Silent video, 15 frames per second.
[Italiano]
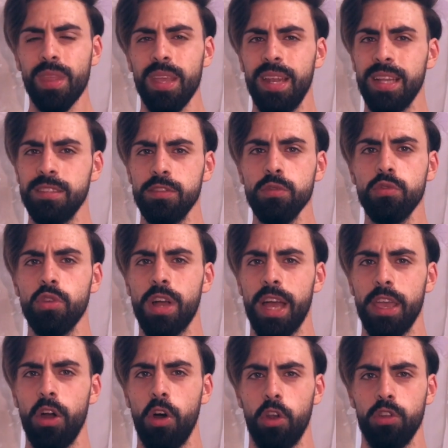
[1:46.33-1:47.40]
Innanzitutto
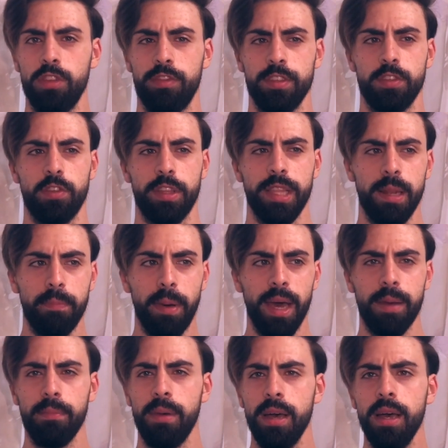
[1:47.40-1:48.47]
Gaiolo, difensore del
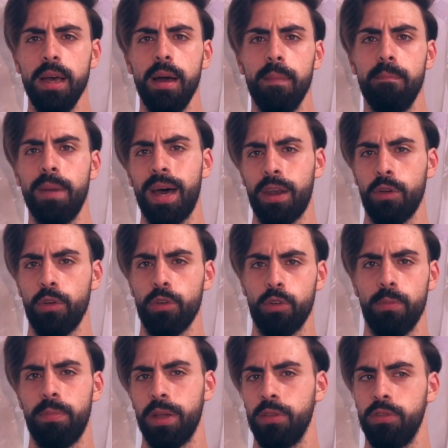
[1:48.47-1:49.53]
Parma, Marlon,
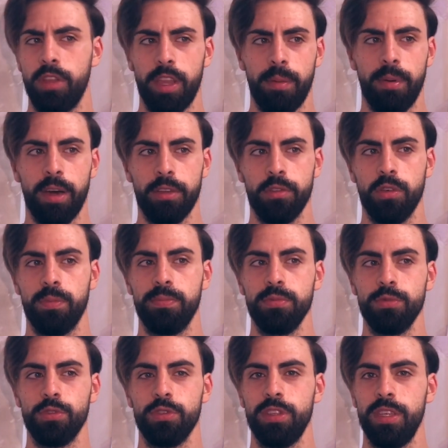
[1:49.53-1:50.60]
compagno di reparto
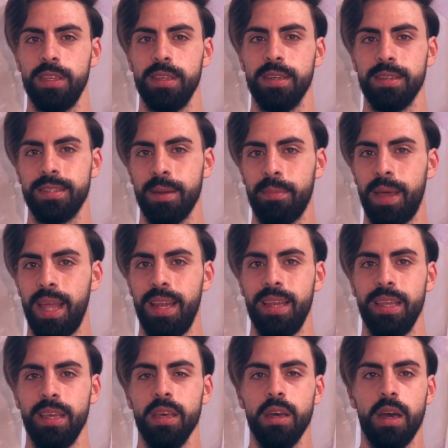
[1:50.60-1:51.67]
appunto di uh,
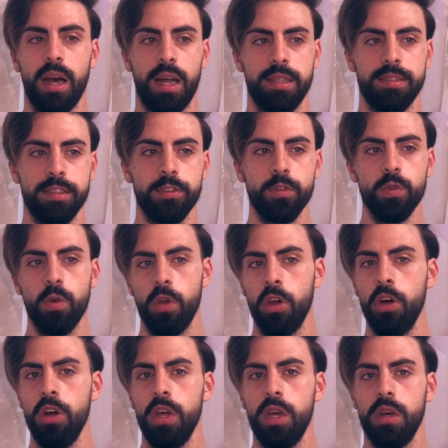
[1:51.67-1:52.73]
Sabelli al
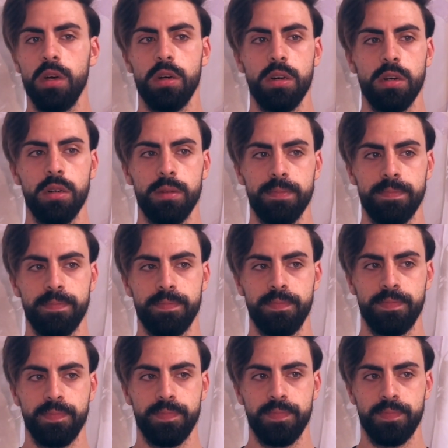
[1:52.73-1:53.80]
Sassuolo.
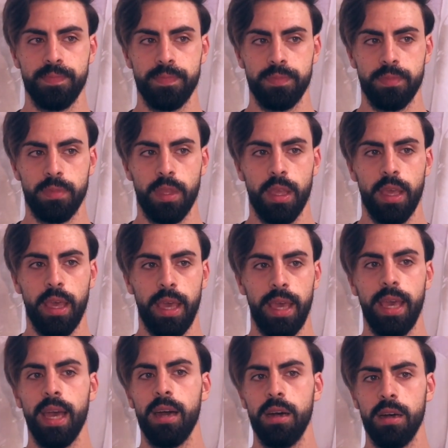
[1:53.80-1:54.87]
Um,
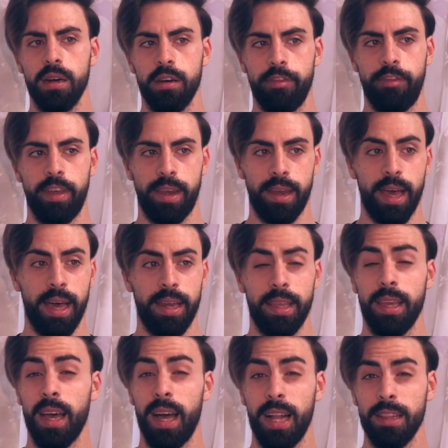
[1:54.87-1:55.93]
e uh,
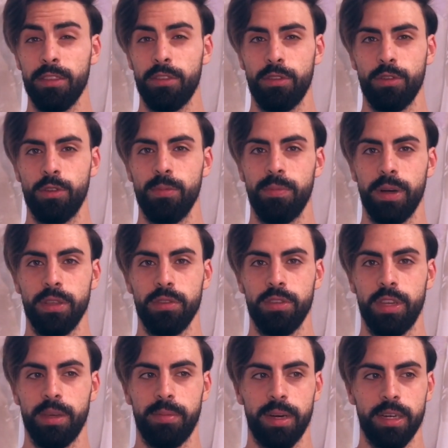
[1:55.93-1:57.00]
Ferrari, altro compagno
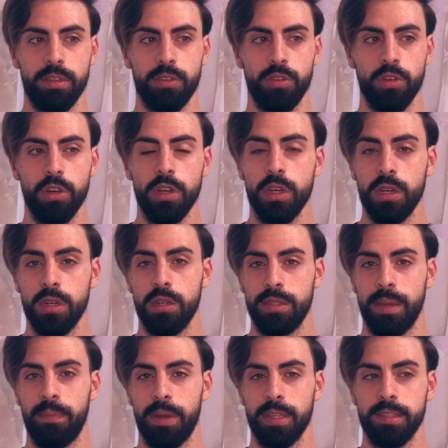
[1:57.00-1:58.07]
di reparto uh,
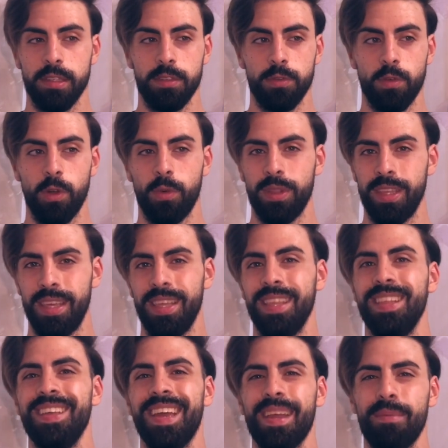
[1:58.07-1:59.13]
sempre al Sassuolo. Quindi
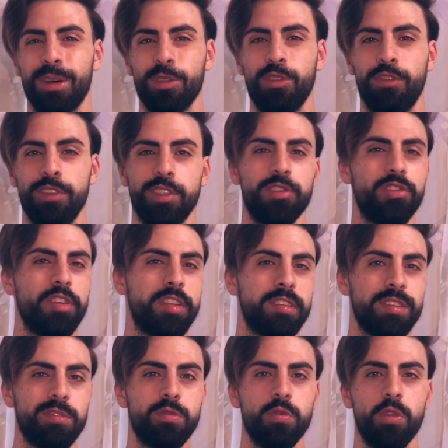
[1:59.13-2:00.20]
reparto difensivo del
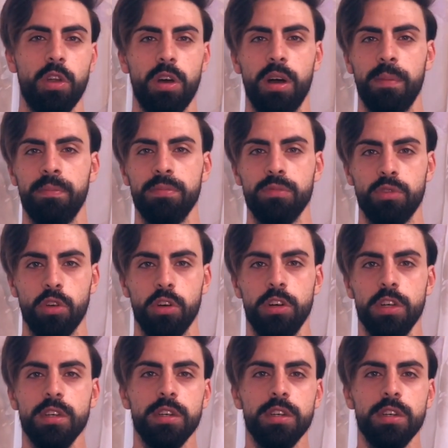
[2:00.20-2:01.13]
Sassuolo appunto